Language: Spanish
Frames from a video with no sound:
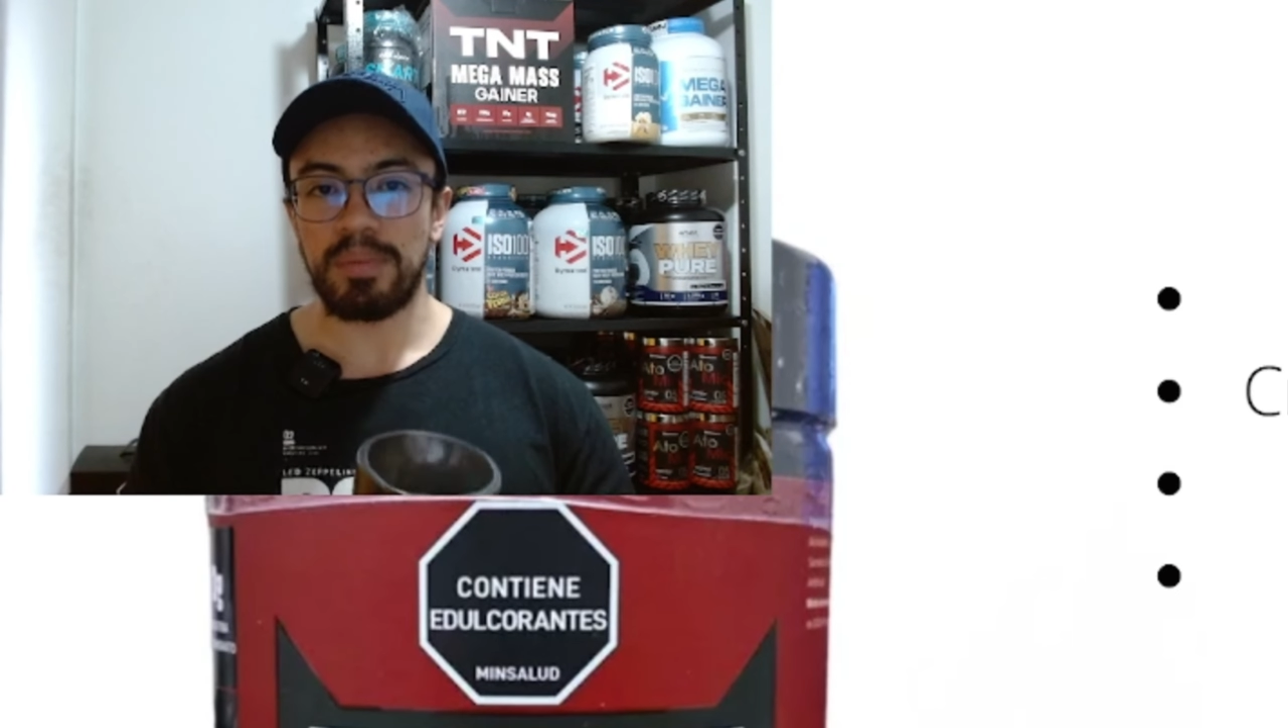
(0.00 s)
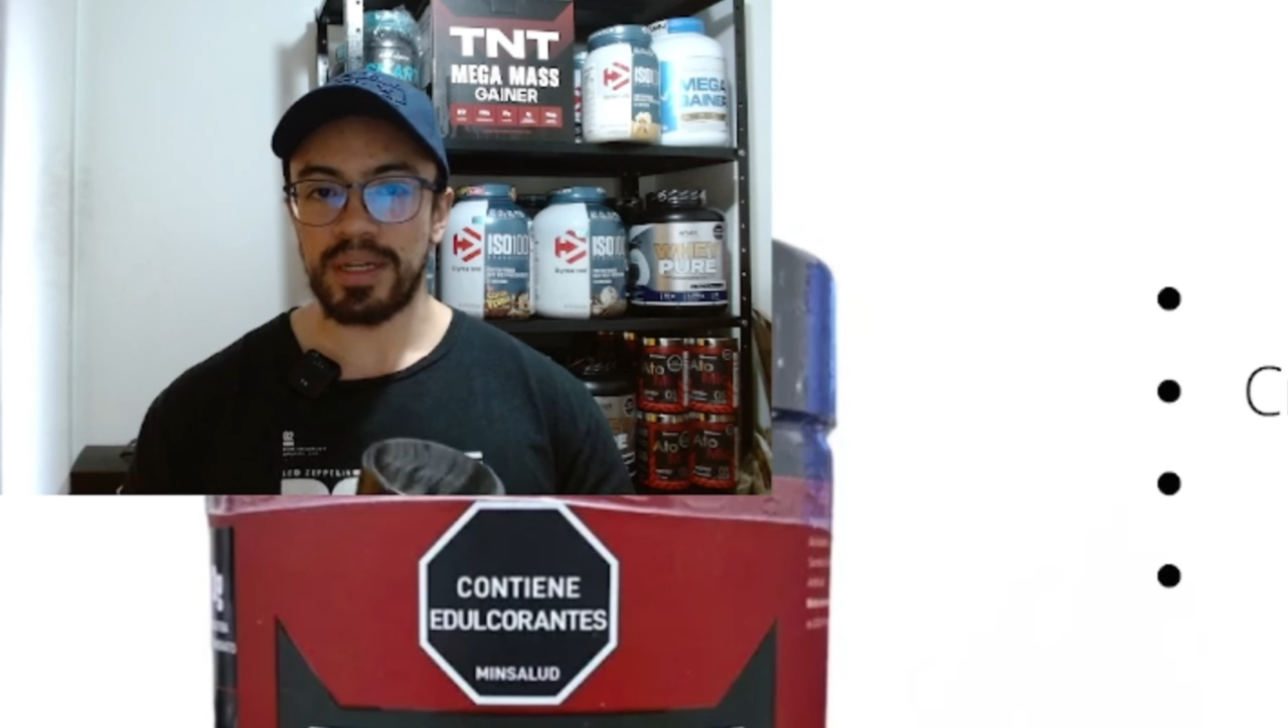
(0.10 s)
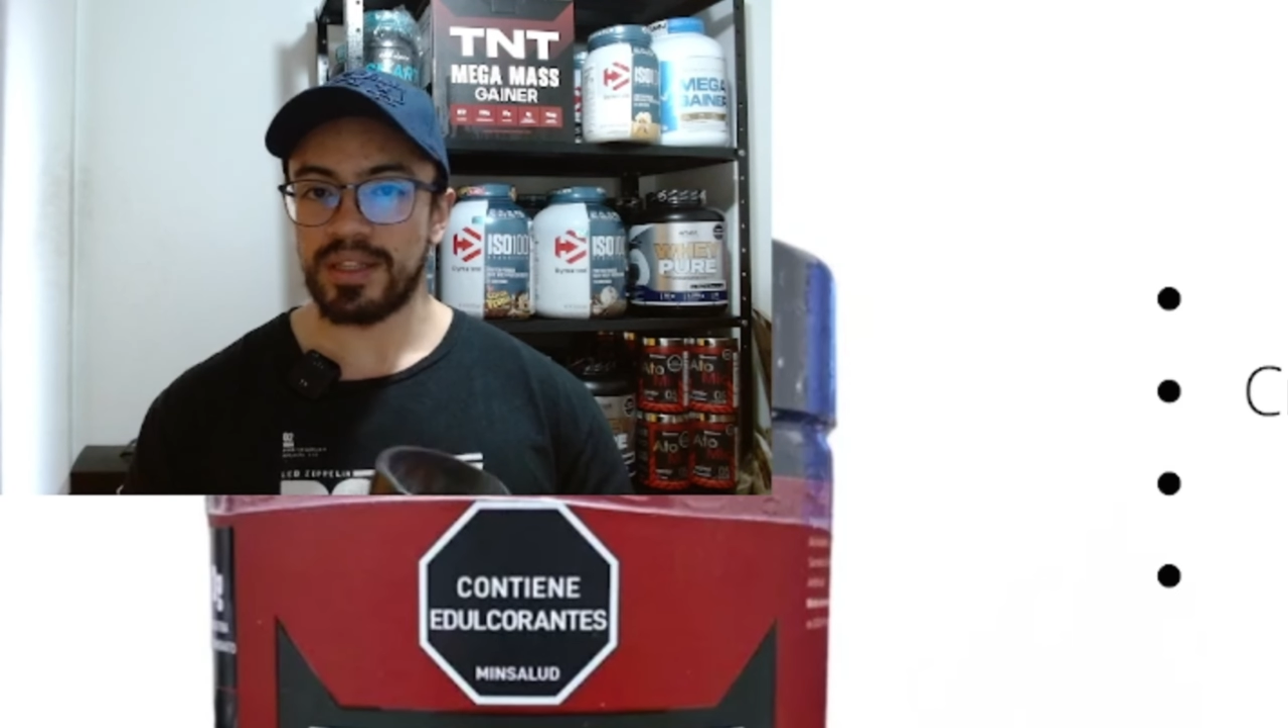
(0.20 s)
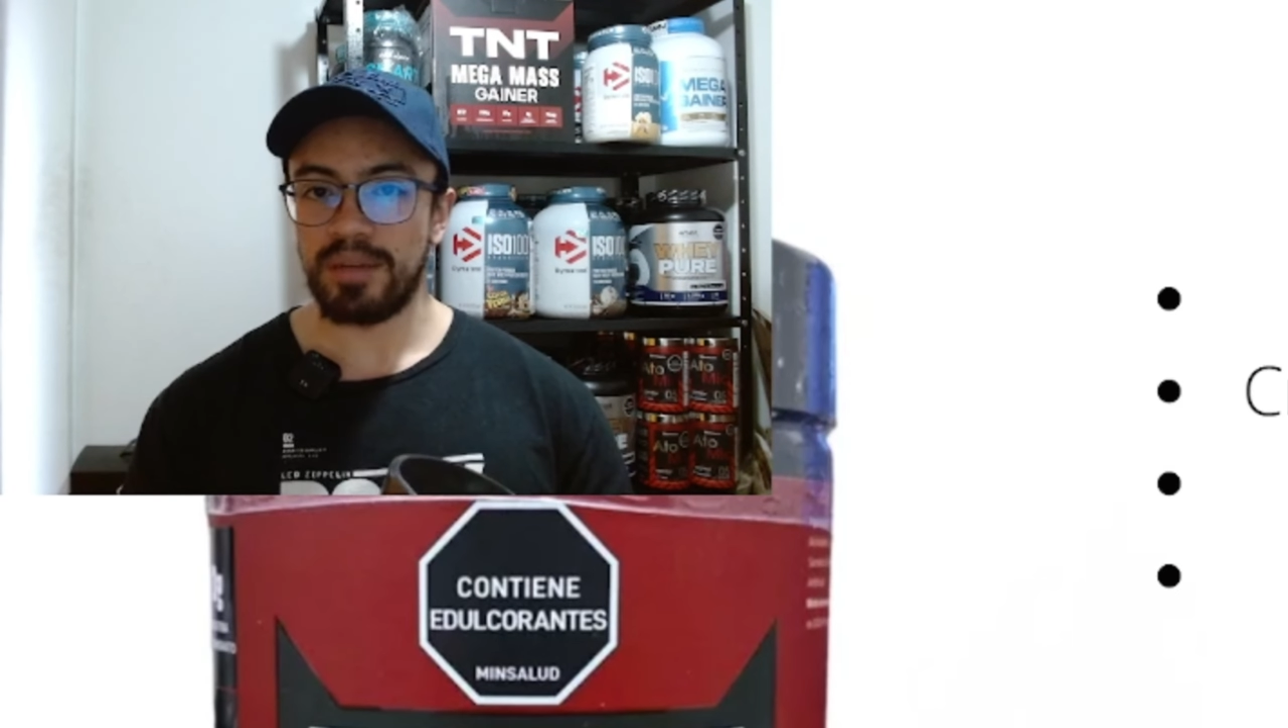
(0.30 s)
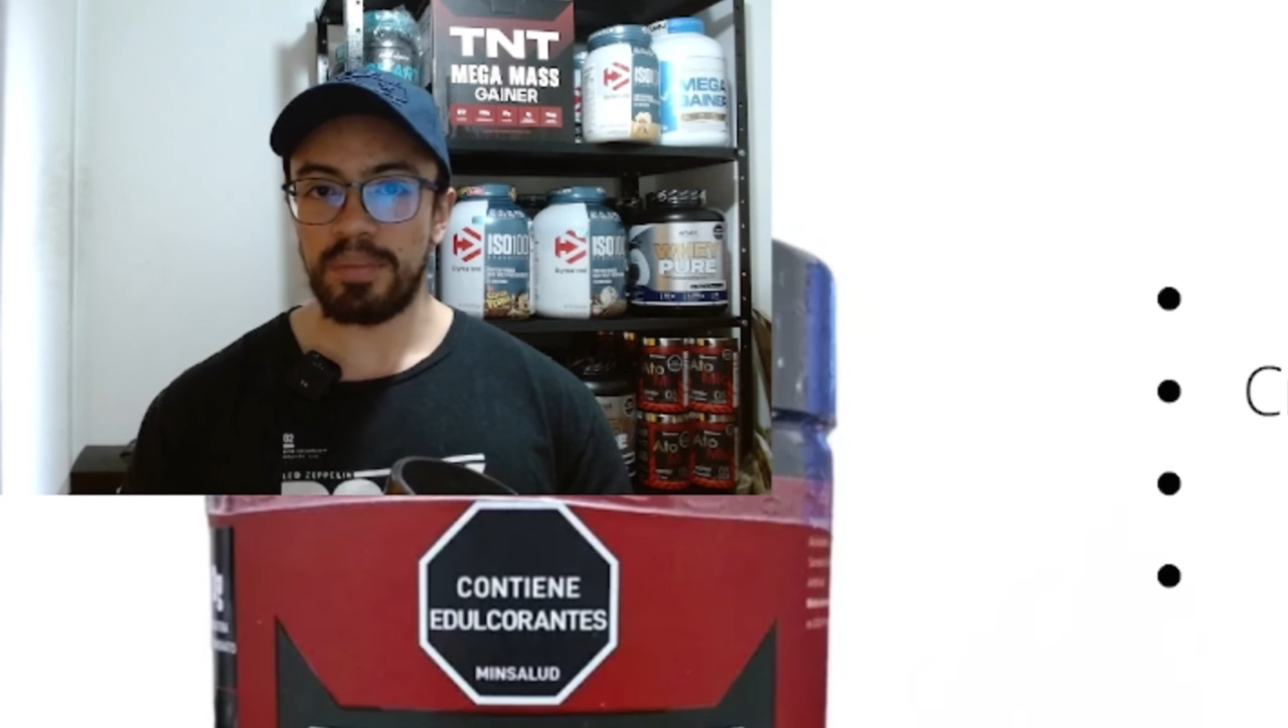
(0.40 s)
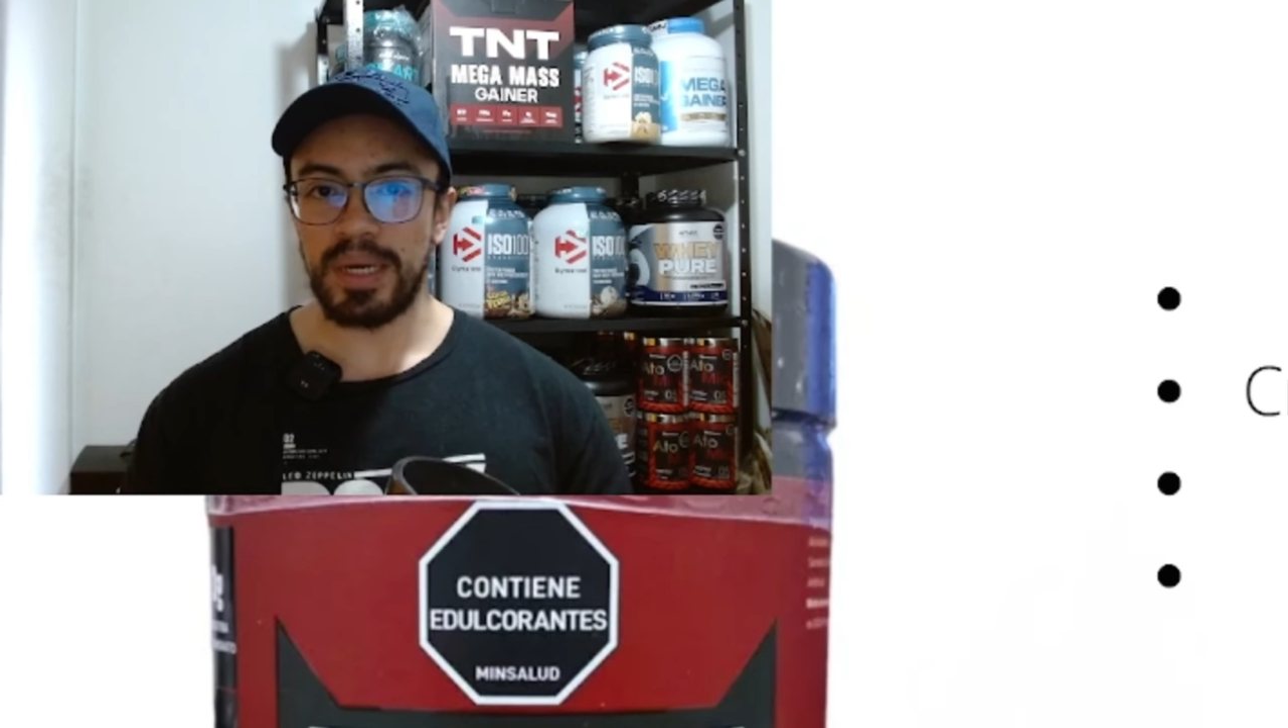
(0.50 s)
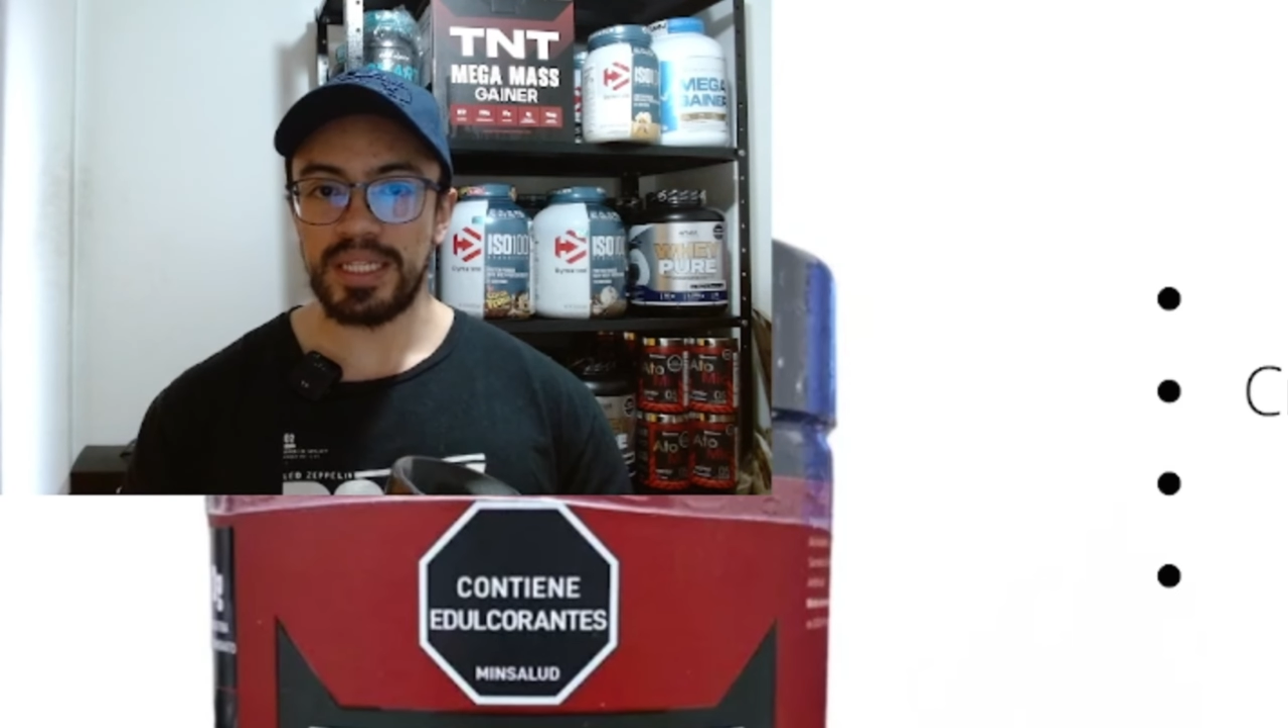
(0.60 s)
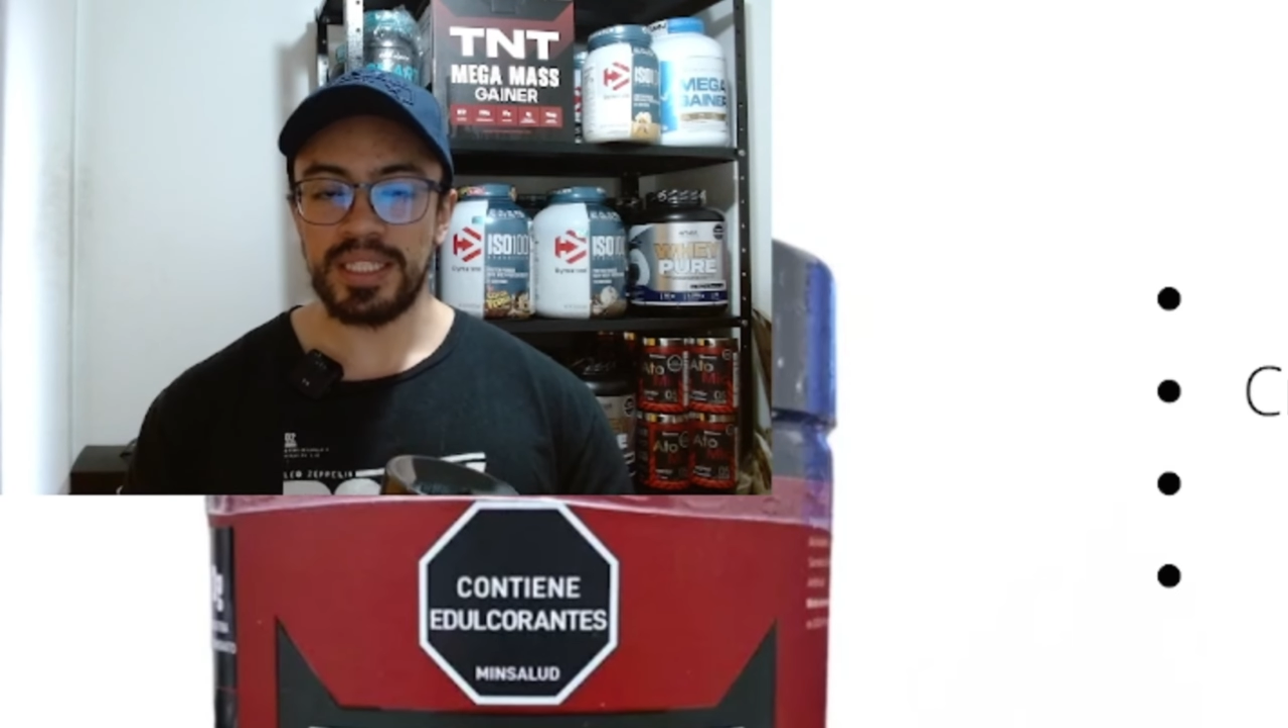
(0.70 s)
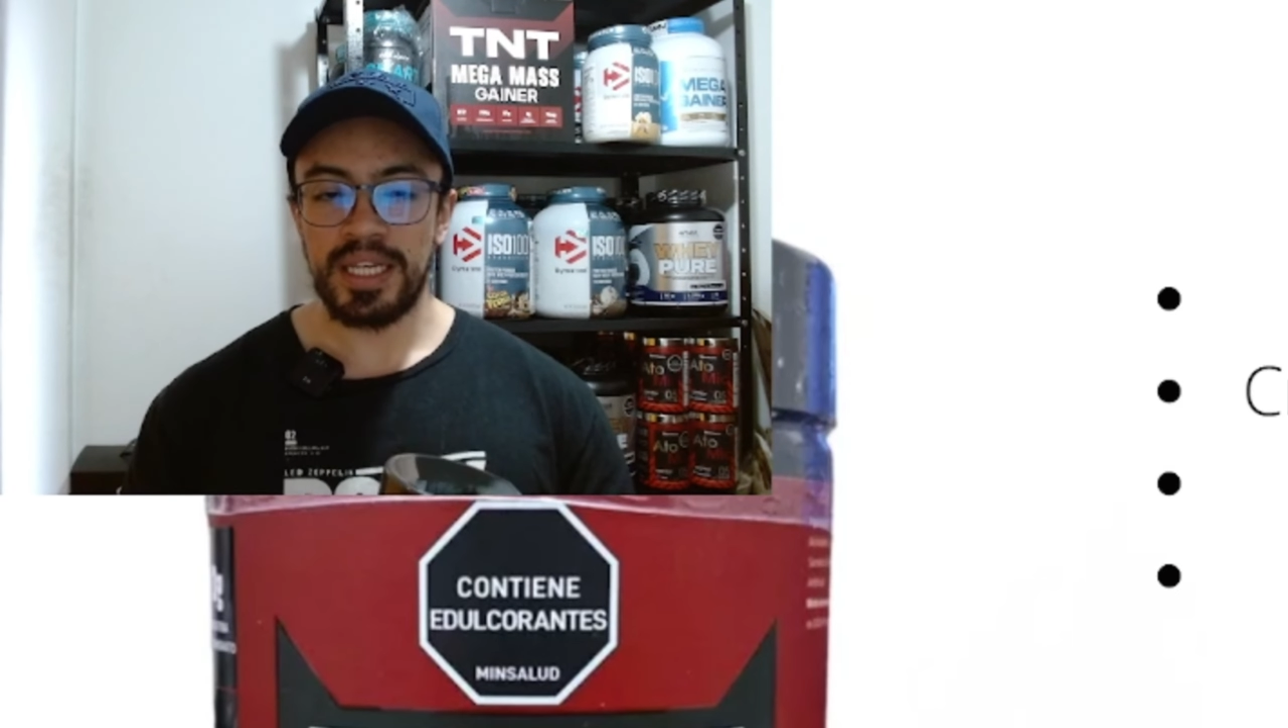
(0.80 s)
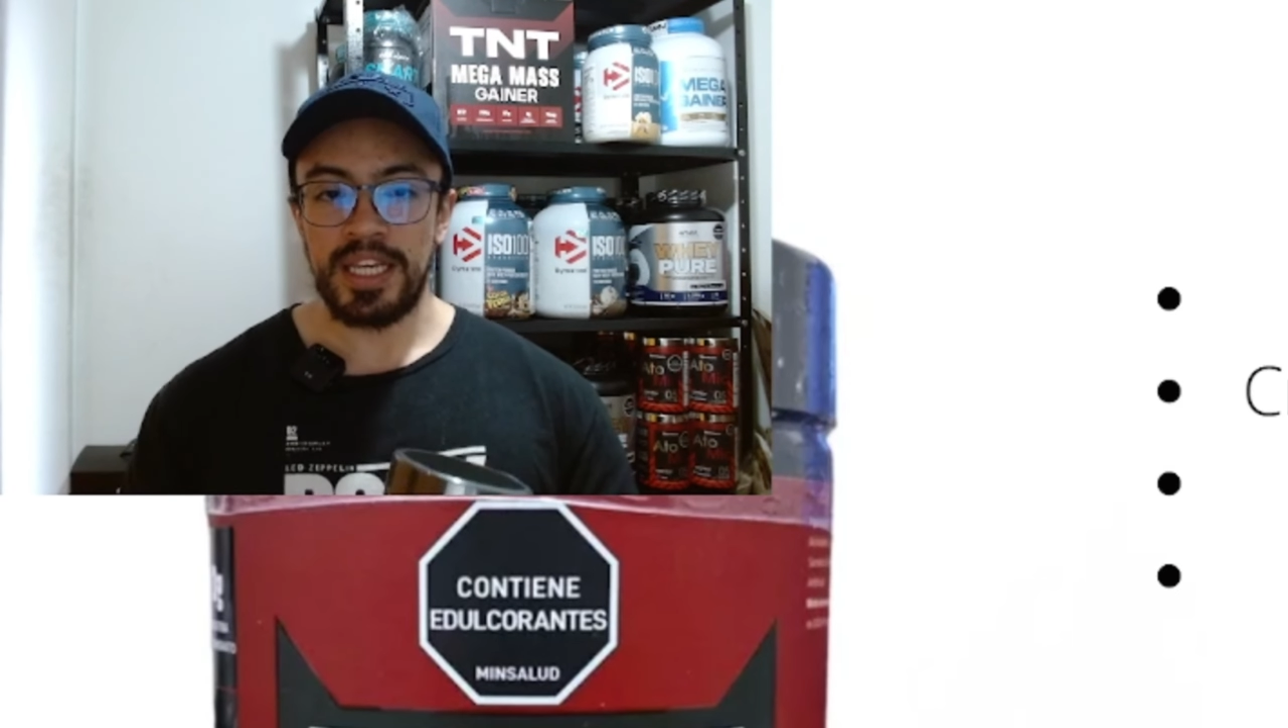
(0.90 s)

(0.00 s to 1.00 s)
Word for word: parte del país